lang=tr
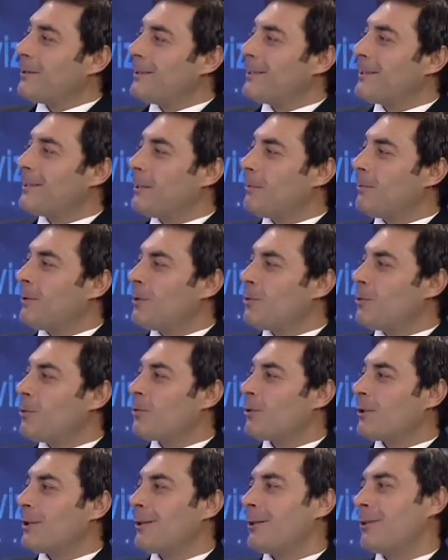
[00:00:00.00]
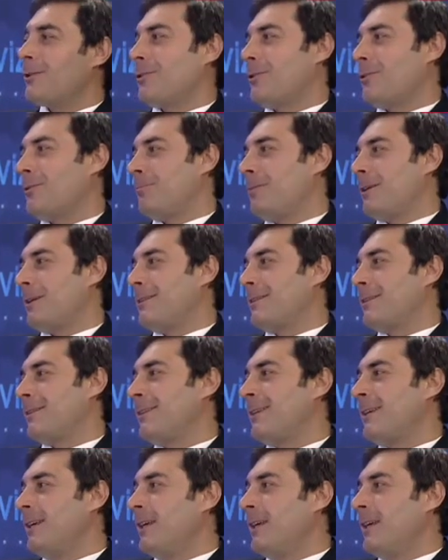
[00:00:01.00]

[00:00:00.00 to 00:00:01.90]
sistemine çocuklar alıştırmaktı.